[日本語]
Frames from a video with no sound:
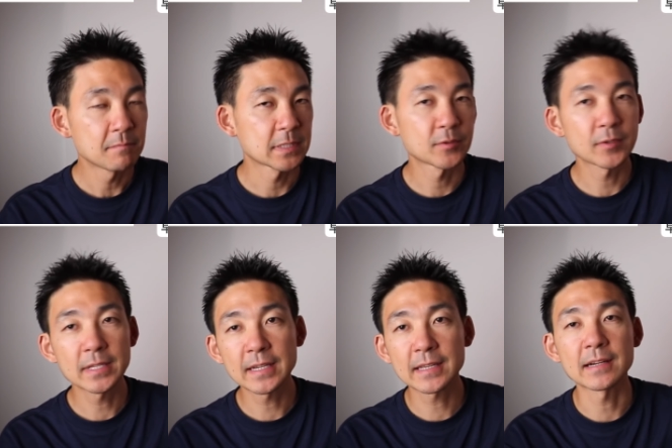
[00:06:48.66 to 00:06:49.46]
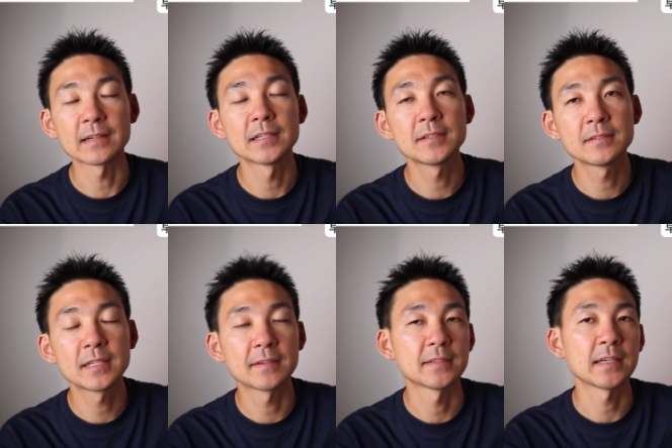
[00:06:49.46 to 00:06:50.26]
それだけが理由
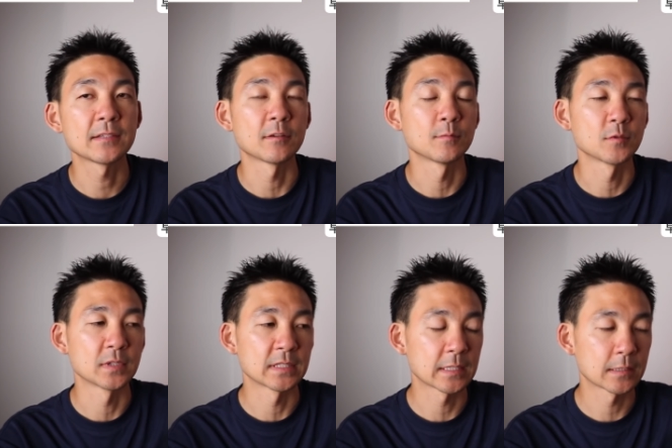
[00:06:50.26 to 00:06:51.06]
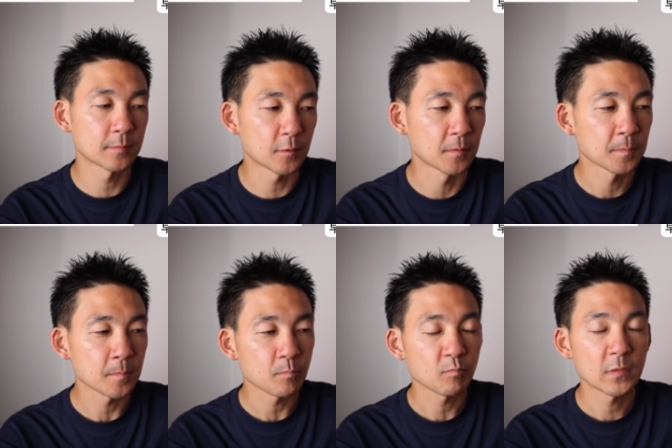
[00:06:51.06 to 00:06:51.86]
ではないとは思うんですけれども、
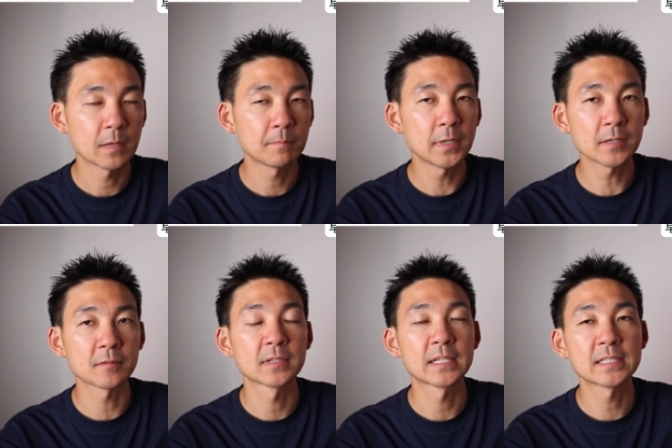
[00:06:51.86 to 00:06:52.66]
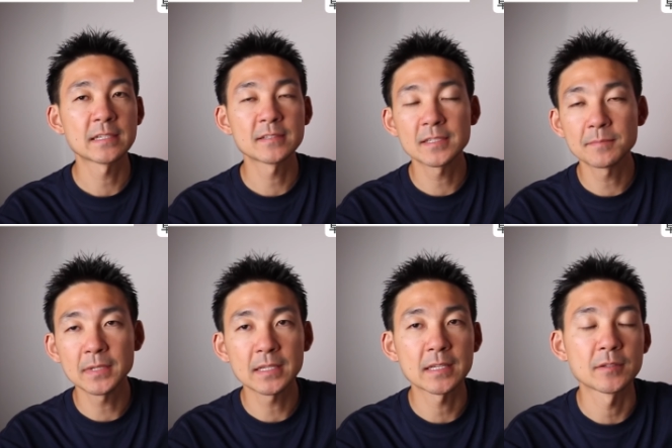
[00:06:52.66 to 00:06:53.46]
やっぱりこのデジタル人
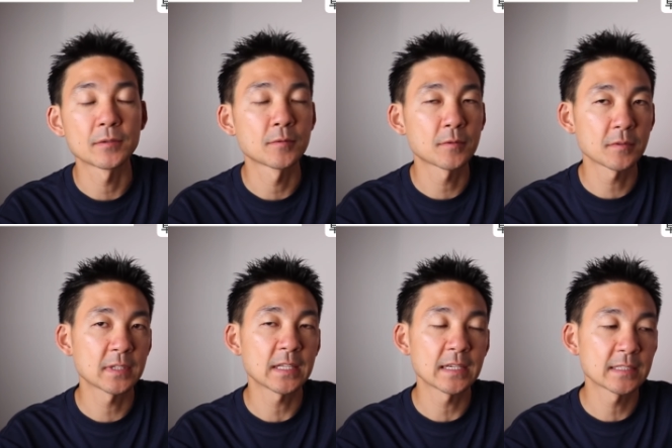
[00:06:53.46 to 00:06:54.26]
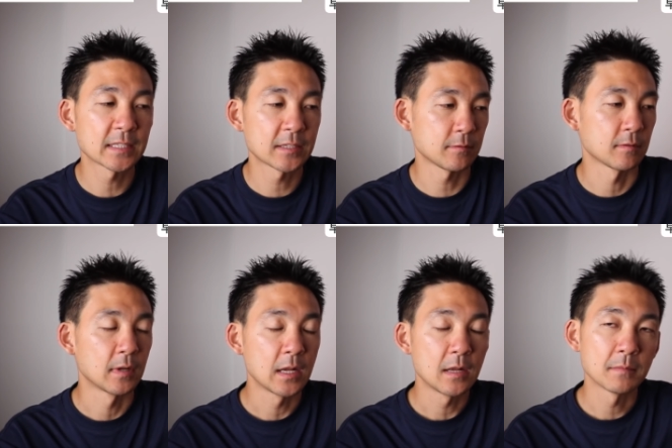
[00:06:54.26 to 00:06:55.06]
民元っていうところに対しての、
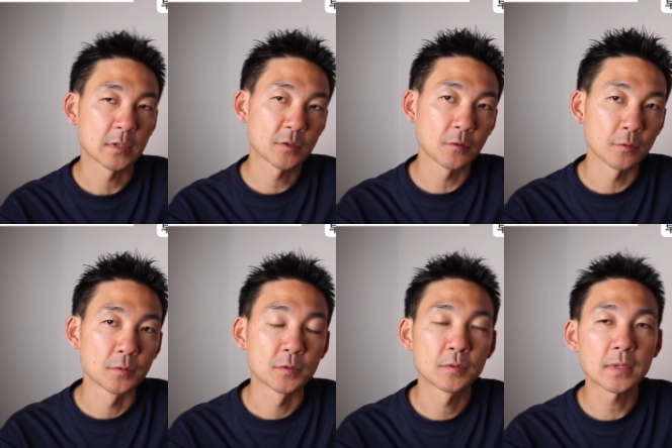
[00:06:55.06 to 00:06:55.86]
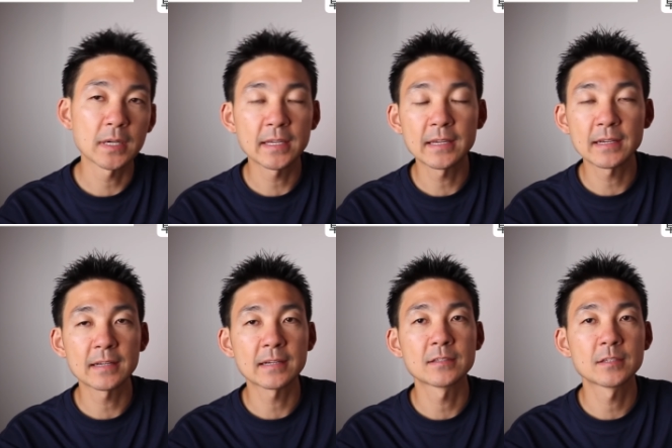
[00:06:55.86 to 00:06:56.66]
恐怖とか警戒
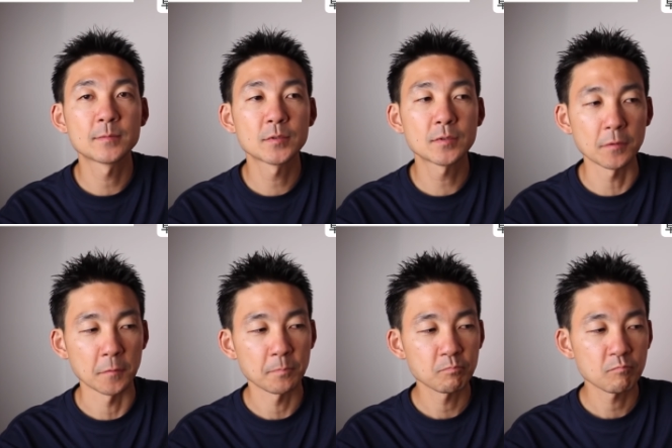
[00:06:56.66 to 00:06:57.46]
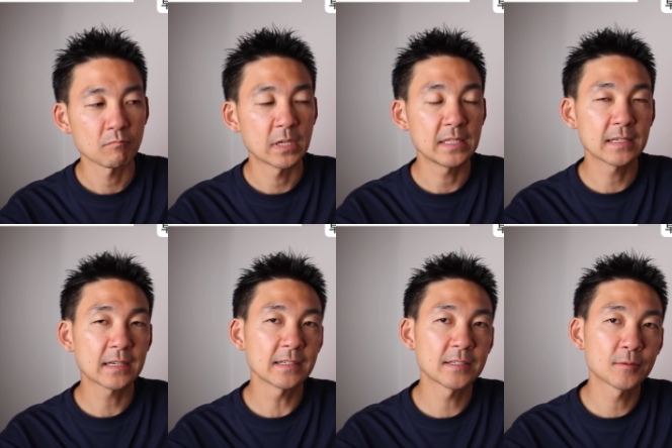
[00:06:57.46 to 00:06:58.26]
感っていうものを、い
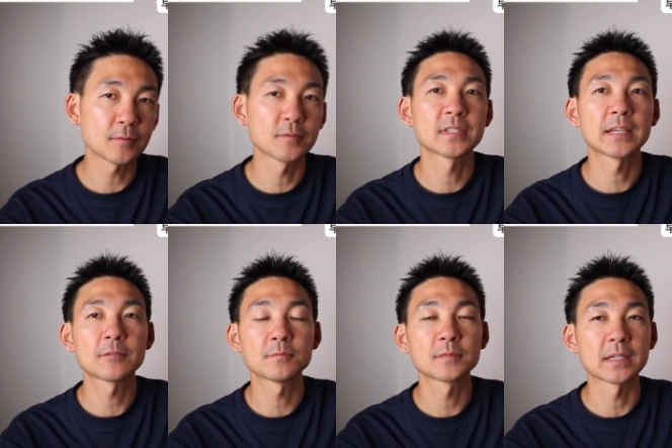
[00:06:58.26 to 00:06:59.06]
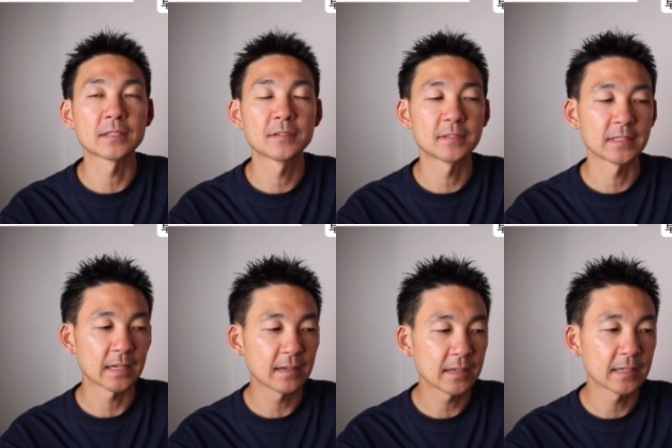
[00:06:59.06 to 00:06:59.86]
かにどう抑え込むかっていうふうに
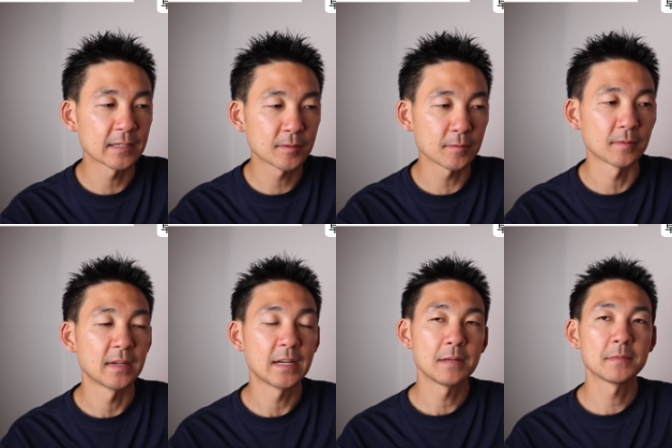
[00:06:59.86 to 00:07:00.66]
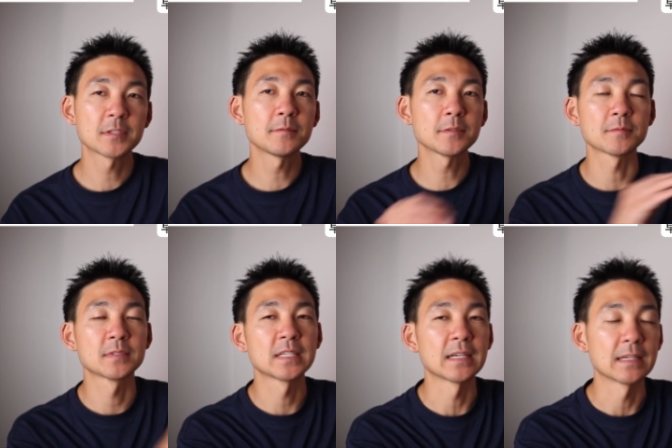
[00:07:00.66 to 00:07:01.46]
考えると、そもそも
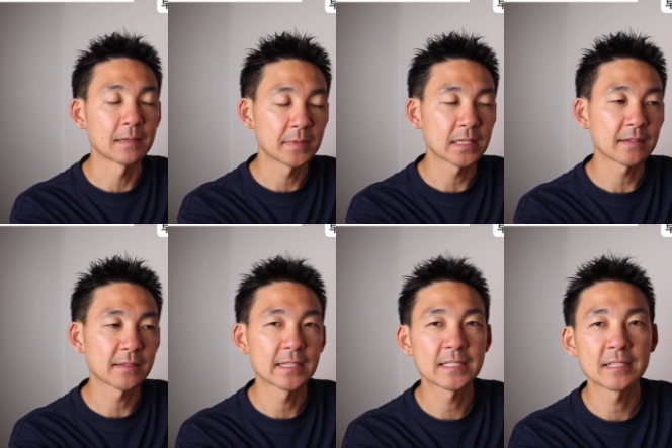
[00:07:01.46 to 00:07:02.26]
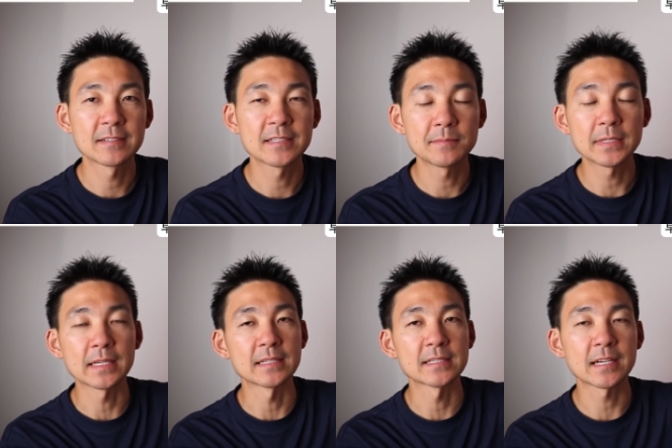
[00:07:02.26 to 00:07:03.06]
じゃあアメリカはデジタル人民
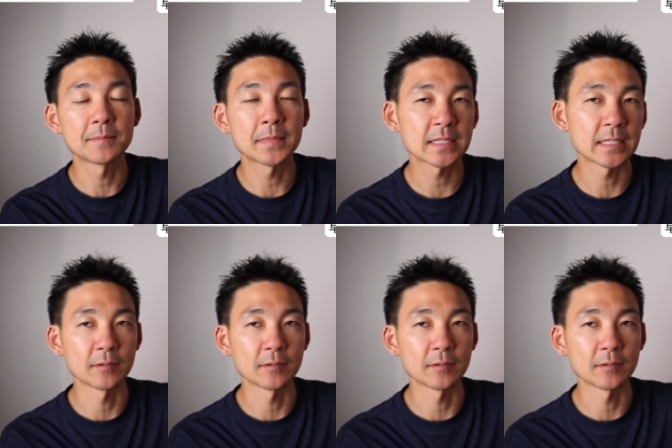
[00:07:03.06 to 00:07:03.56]
元使いません